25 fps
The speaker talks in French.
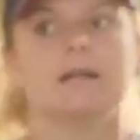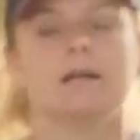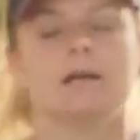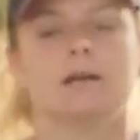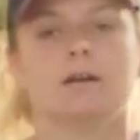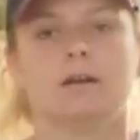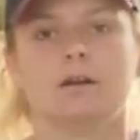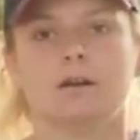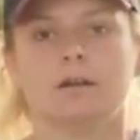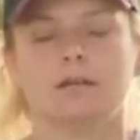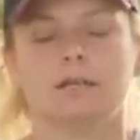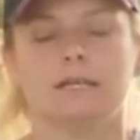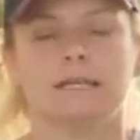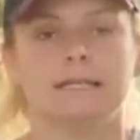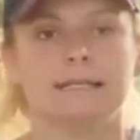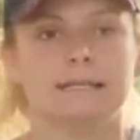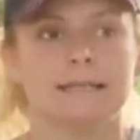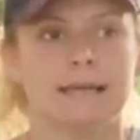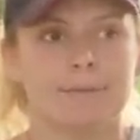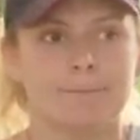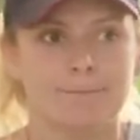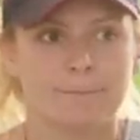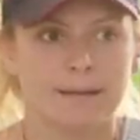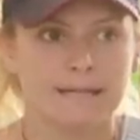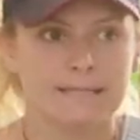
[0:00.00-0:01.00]
Euh, il
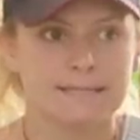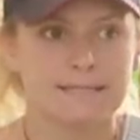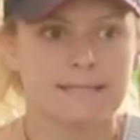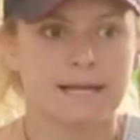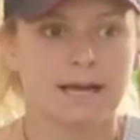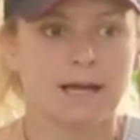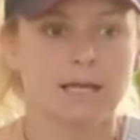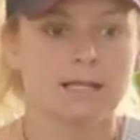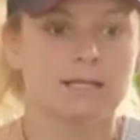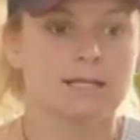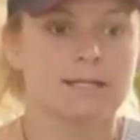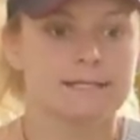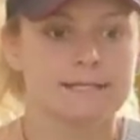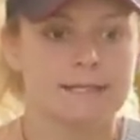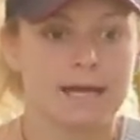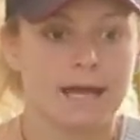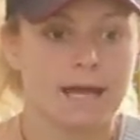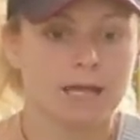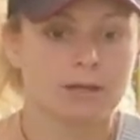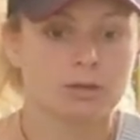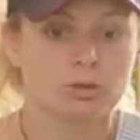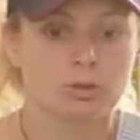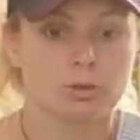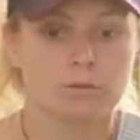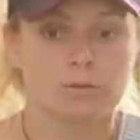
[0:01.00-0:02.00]
n'aime pas ça. Il
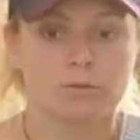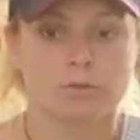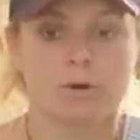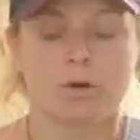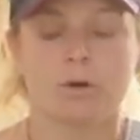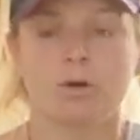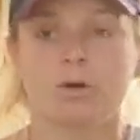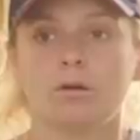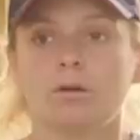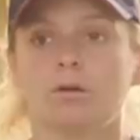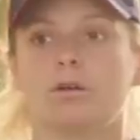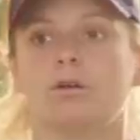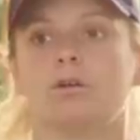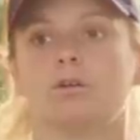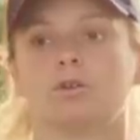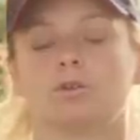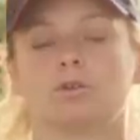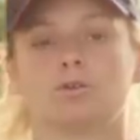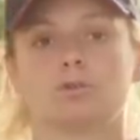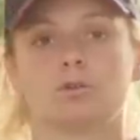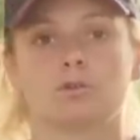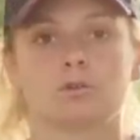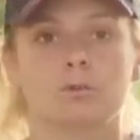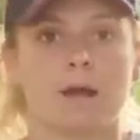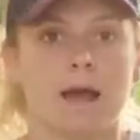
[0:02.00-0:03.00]
s'arrête devant, que
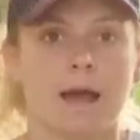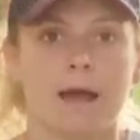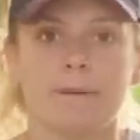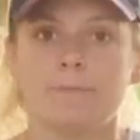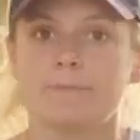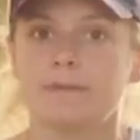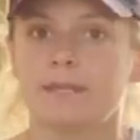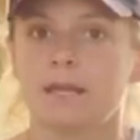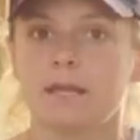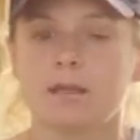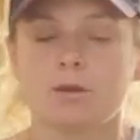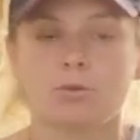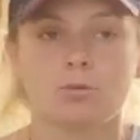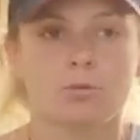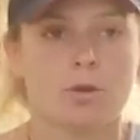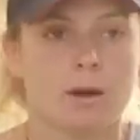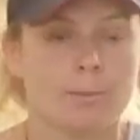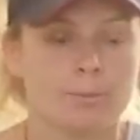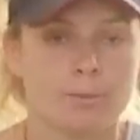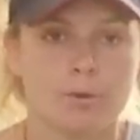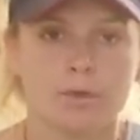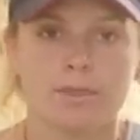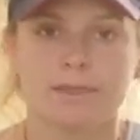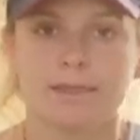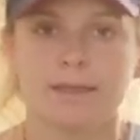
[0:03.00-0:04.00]
ce soit à pied ou à
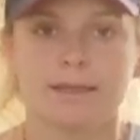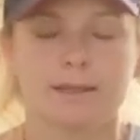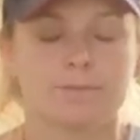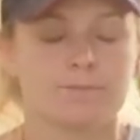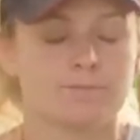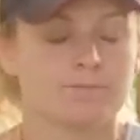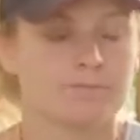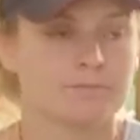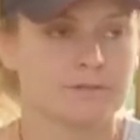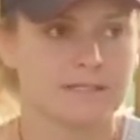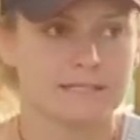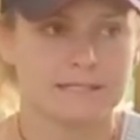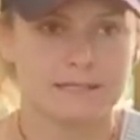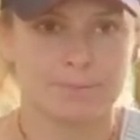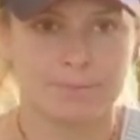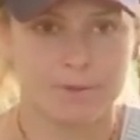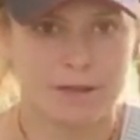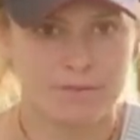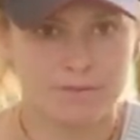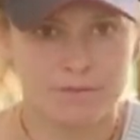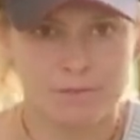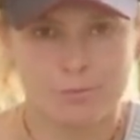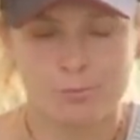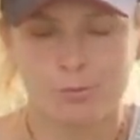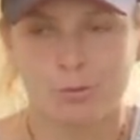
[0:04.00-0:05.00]
poney, c'est pas
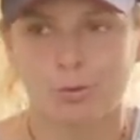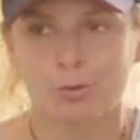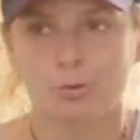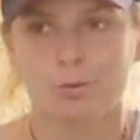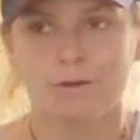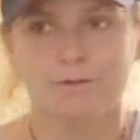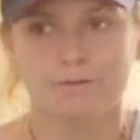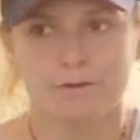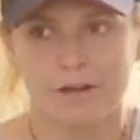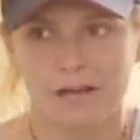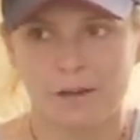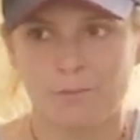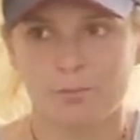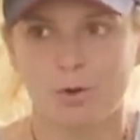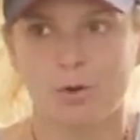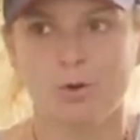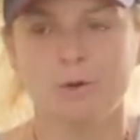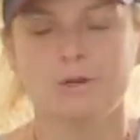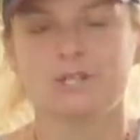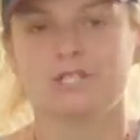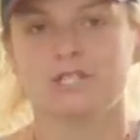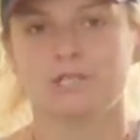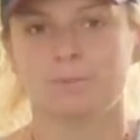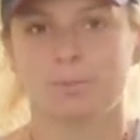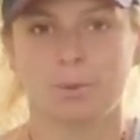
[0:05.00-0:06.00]
fait pour lui vraiment
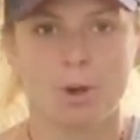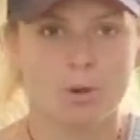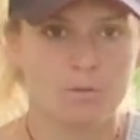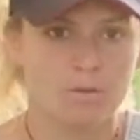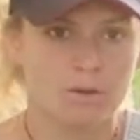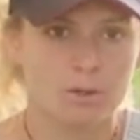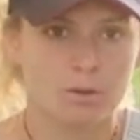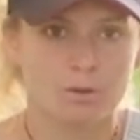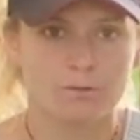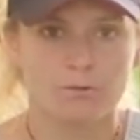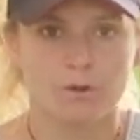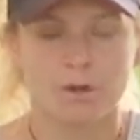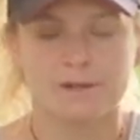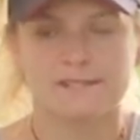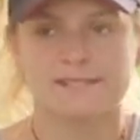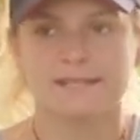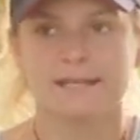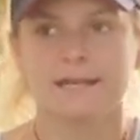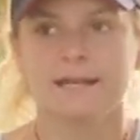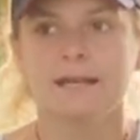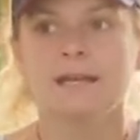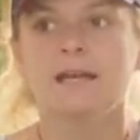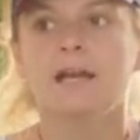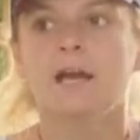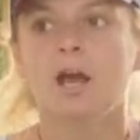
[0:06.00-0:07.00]
et j'ai pas envie de le
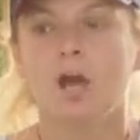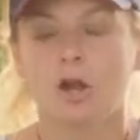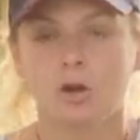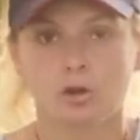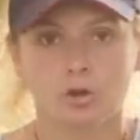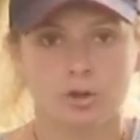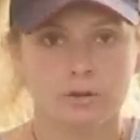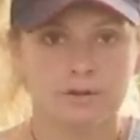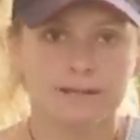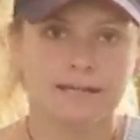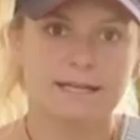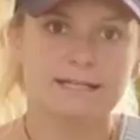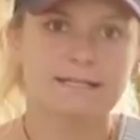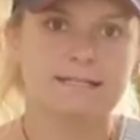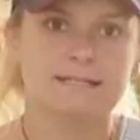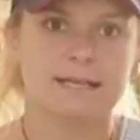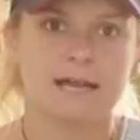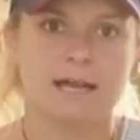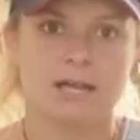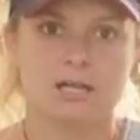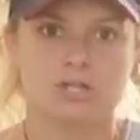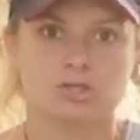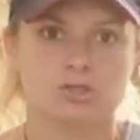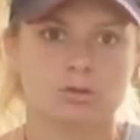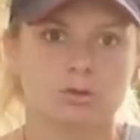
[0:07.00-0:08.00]
forcer. Le
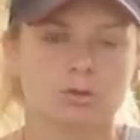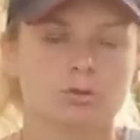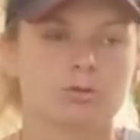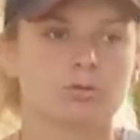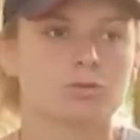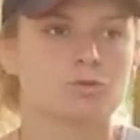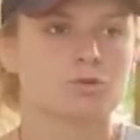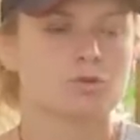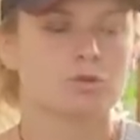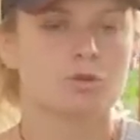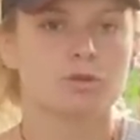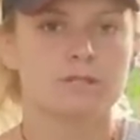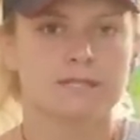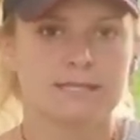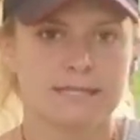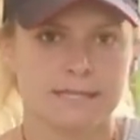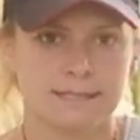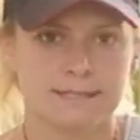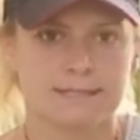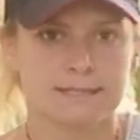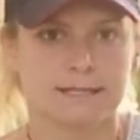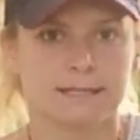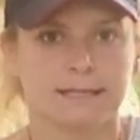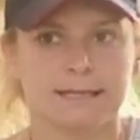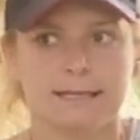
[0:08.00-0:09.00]
dressage, qu'on se le
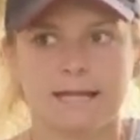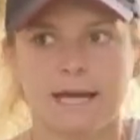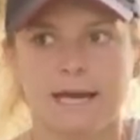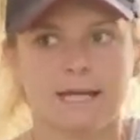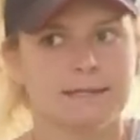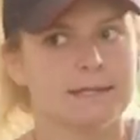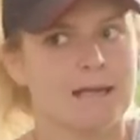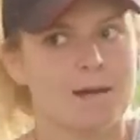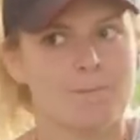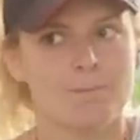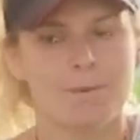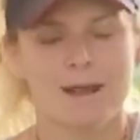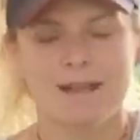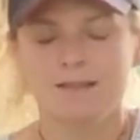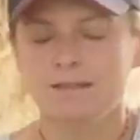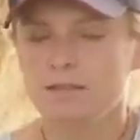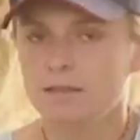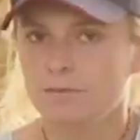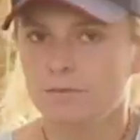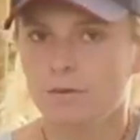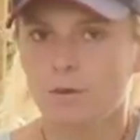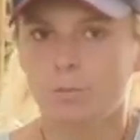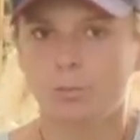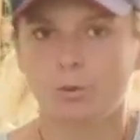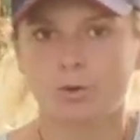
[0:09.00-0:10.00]
dise, Léa n'a pas le
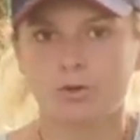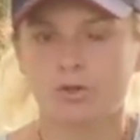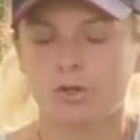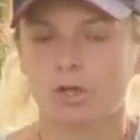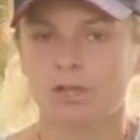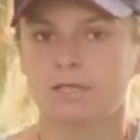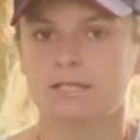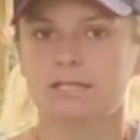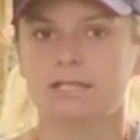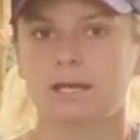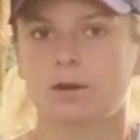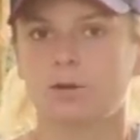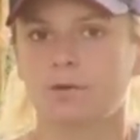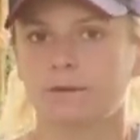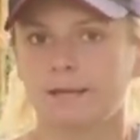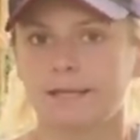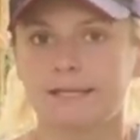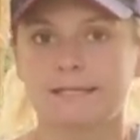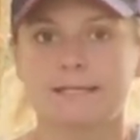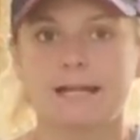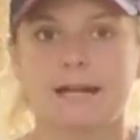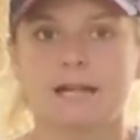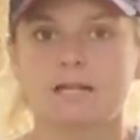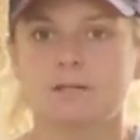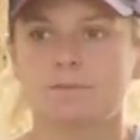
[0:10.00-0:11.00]
niveau pour sortir en
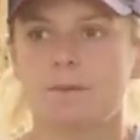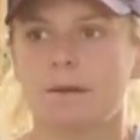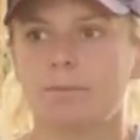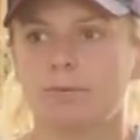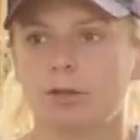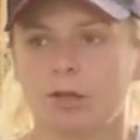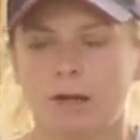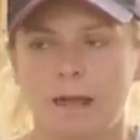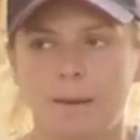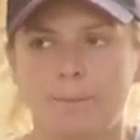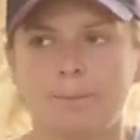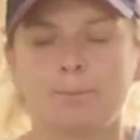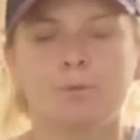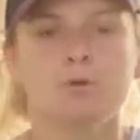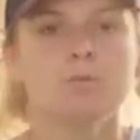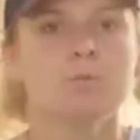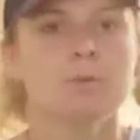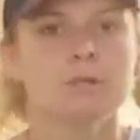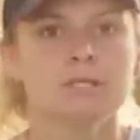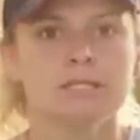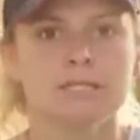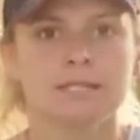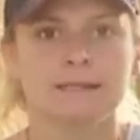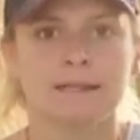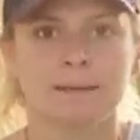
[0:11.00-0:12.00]
dressage même dans la plus
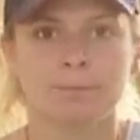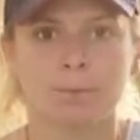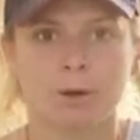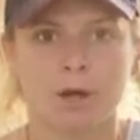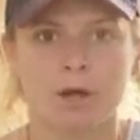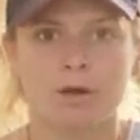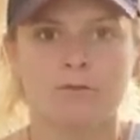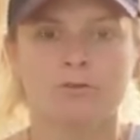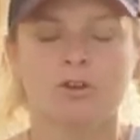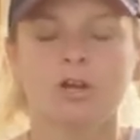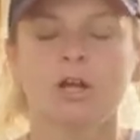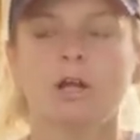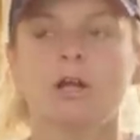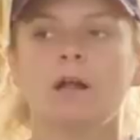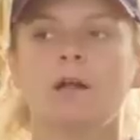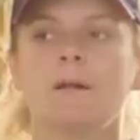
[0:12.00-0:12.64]
petite épreuve.